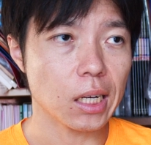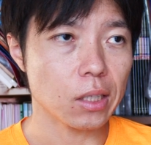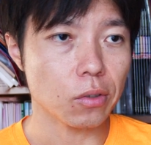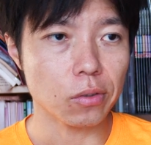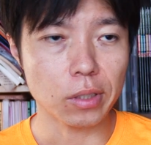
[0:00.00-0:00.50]

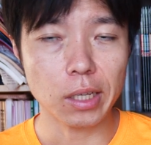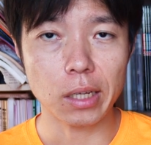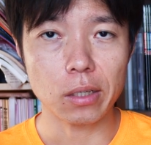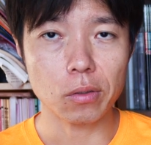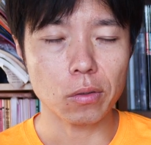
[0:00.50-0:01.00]
らっていうの
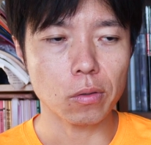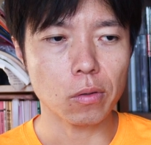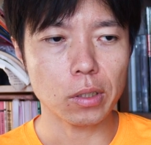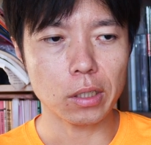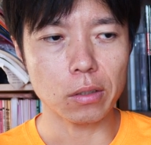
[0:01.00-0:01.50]
でその
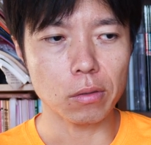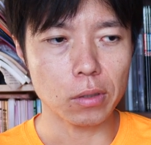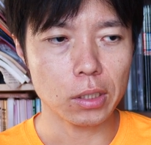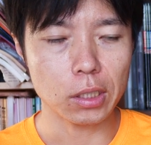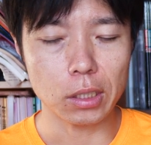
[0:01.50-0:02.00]
本人の
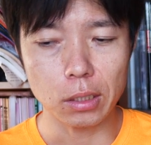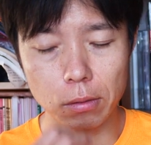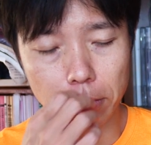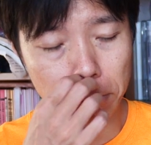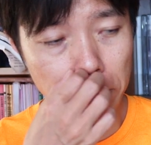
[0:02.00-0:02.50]
意
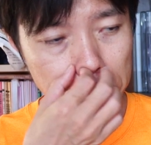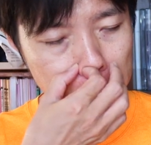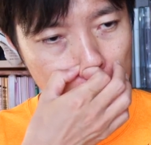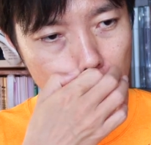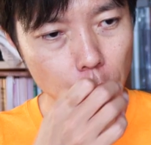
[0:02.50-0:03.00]
思を問わず
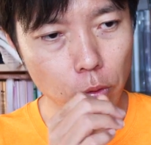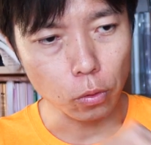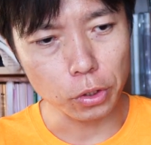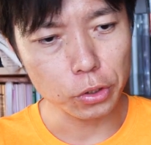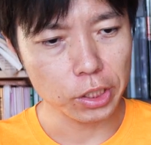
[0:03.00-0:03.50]
してもう
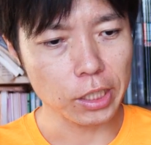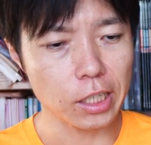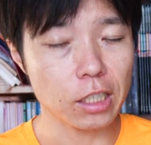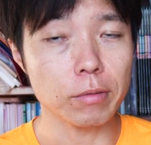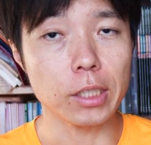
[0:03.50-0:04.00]
ご利用しで医
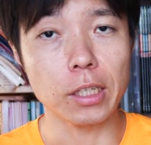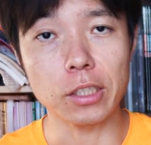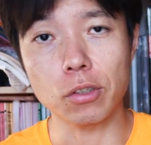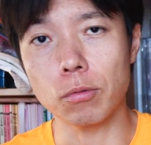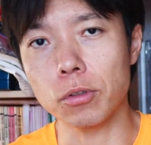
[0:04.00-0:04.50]
学部にね
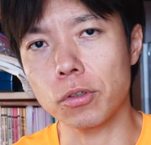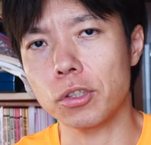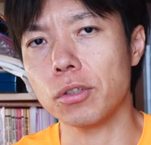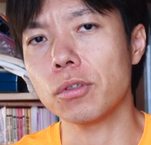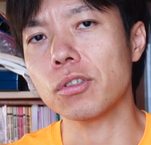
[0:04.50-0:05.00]
じ込もうと
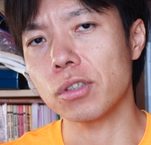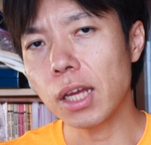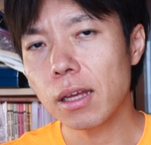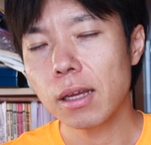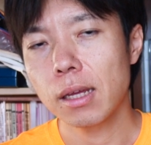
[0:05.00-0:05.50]
しようとする
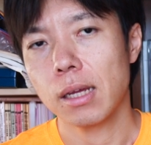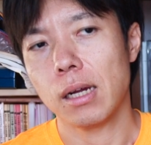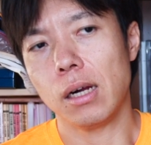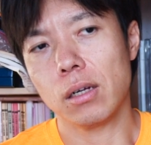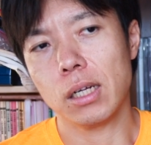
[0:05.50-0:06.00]
ね
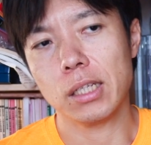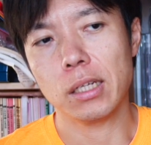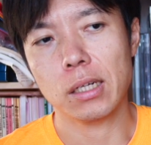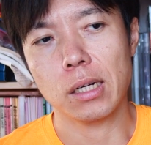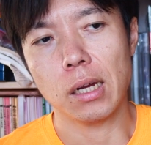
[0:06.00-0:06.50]
あ家
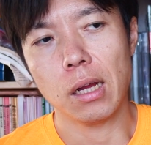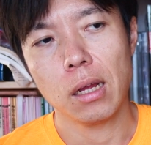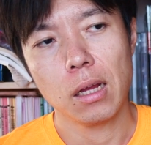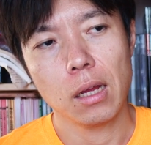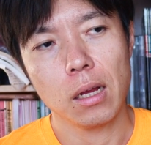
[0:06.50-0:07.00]
庭なんか
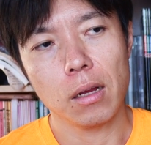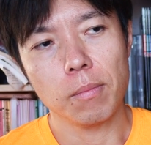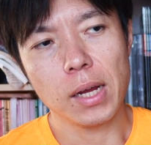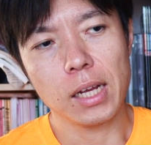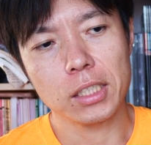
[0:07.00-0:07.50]

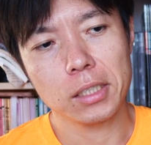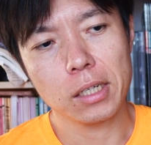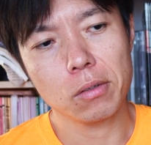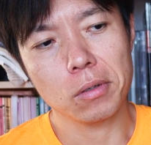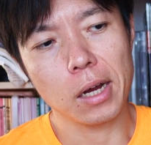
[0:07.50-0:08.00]
まあ進
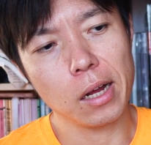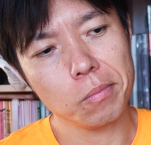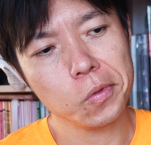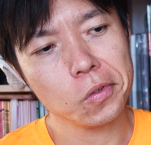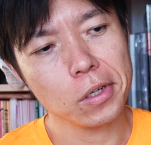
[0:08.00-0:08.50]
学校の
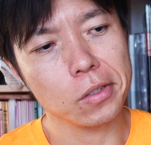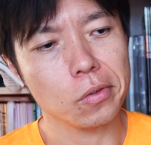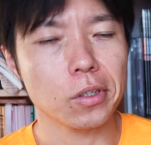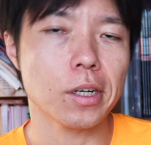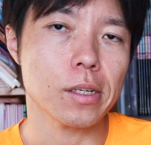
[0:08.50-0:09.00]
半分ぐらいは
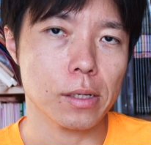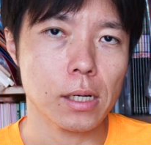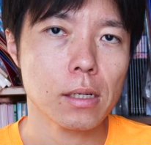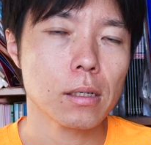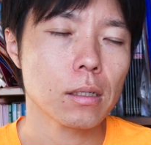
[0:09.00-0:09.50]
そうじゃないですか
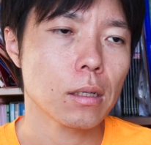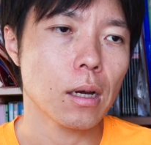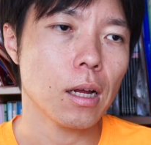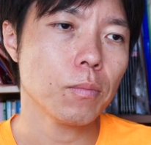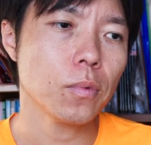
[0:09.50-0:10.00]
で
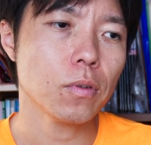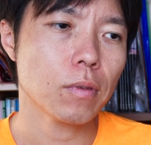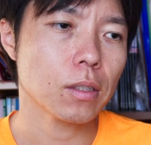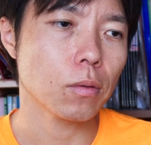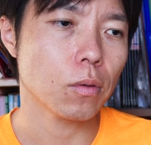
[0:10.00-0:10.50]
半分
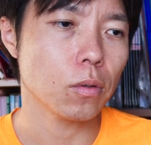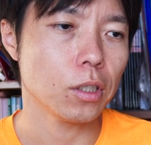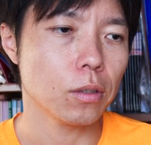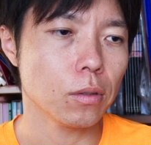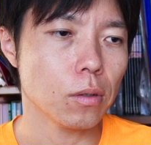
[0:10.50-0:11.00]
はその本
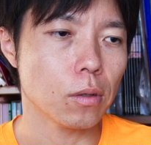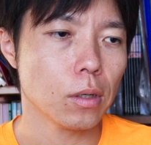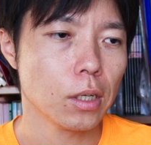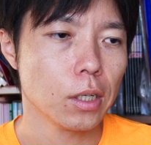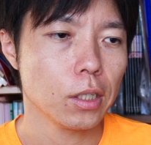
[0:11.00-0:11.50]
人の
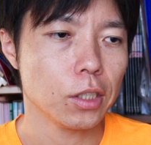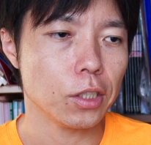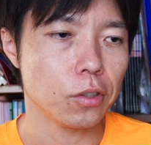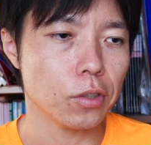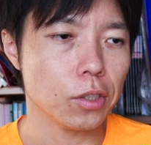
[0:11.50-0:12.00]
資
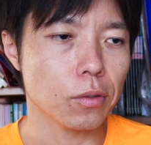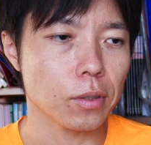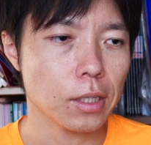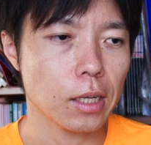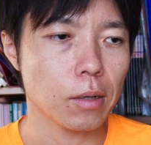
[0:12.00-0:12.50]
質依存
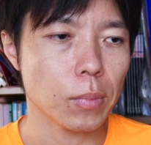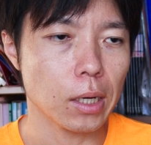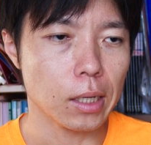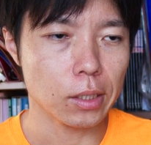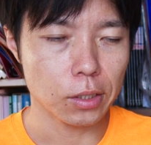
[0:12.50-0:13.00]
で、
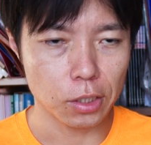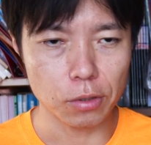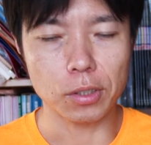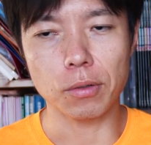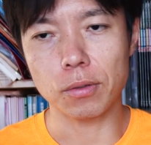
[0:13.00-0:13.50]
まあ、自
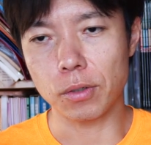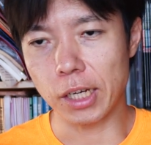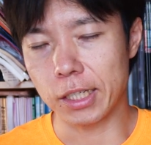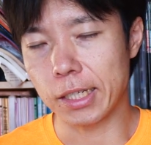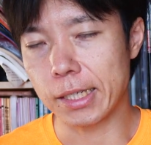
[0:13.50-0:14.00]
由にお
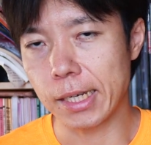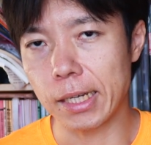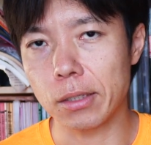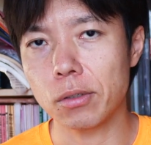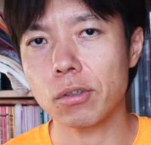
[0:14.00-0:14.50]
やりなさ
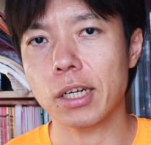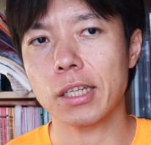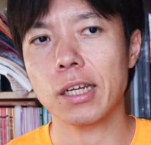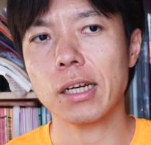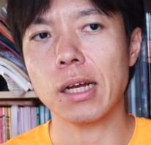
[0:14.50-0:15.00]
いっていう家
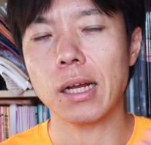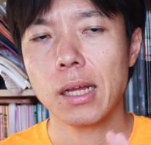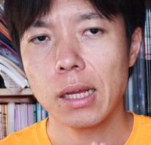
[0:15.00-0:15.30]
庭が